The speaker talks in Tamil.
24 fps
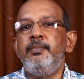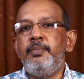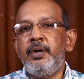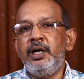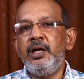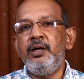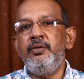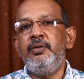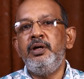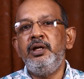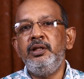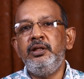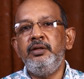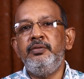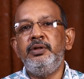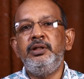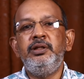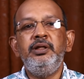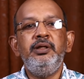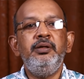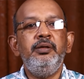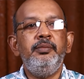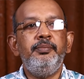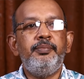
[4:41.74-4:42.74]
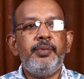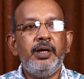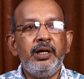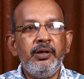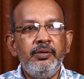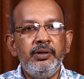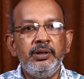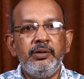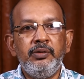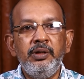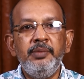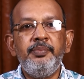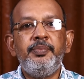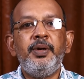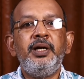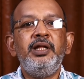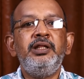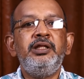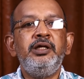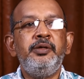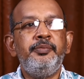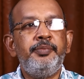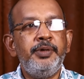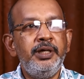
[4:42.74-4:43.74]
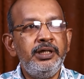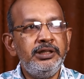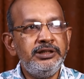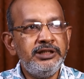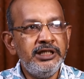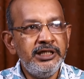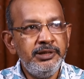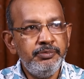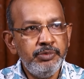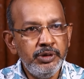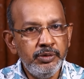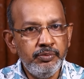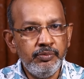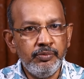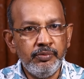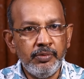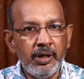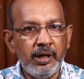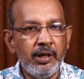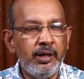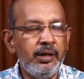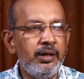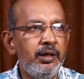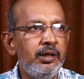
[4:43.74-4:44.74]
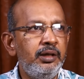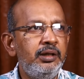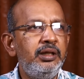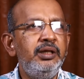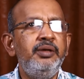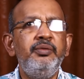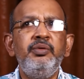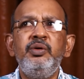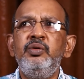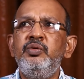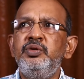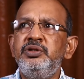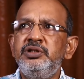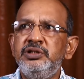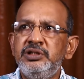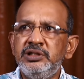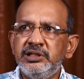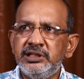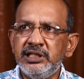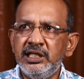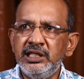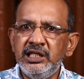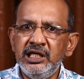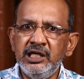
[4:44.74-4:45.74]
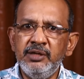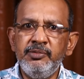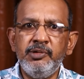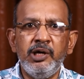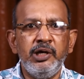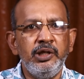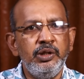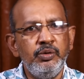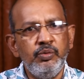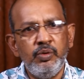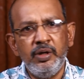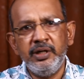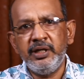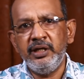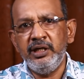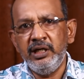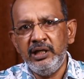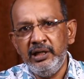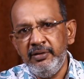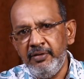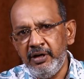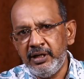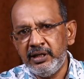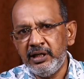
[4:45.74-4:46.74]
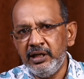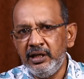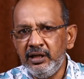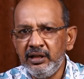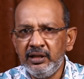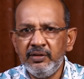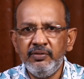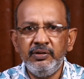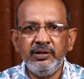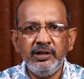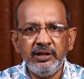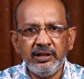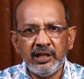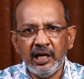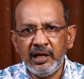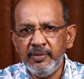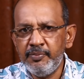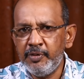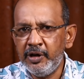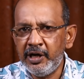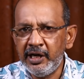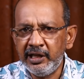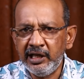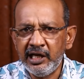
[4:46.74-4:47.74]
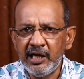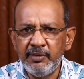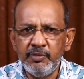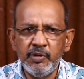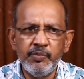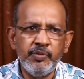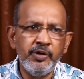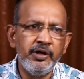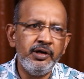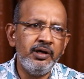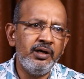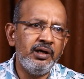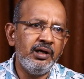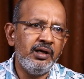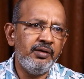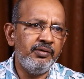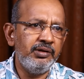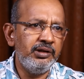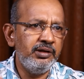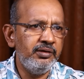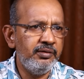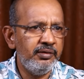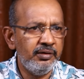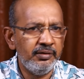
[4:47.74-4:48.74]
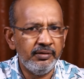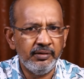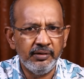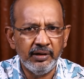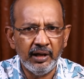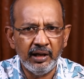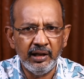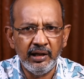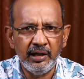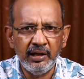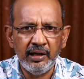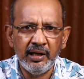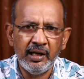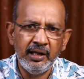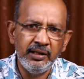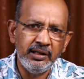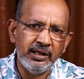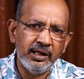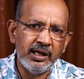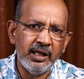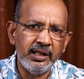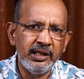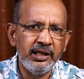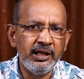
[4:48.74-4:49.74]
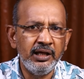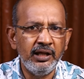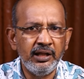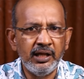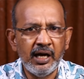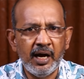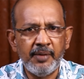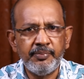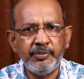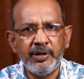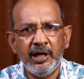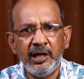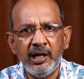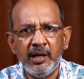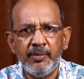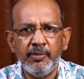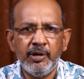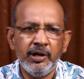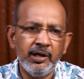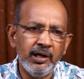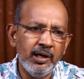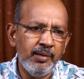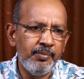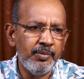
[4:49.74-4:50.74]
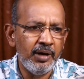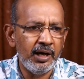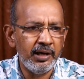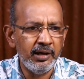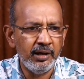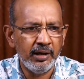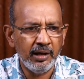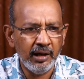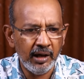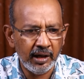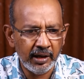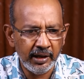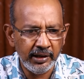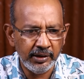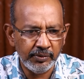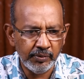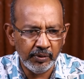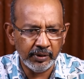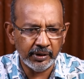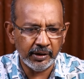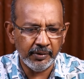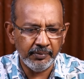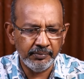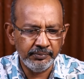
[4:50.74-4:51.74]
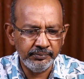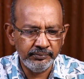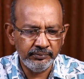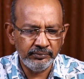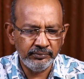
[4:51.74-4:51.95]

படம் வருது வந்து படம் வந்தவுடனே படத்துக்கு பேர் ஜெய் பீம்மானது இவர் கொஞ்சம் சந்தேகமாகுது ஓகே எலிவேட்டைன்னு வந்து தலைப்பு கிடைக்காம போயிருக்கலாம் வந்து அதுலலாம் இந்த கதைக்கு அது ஆப்டா இல்லாமல் இருக்கலாம் மாறி இருக்கலாம் ரைட் ஓகே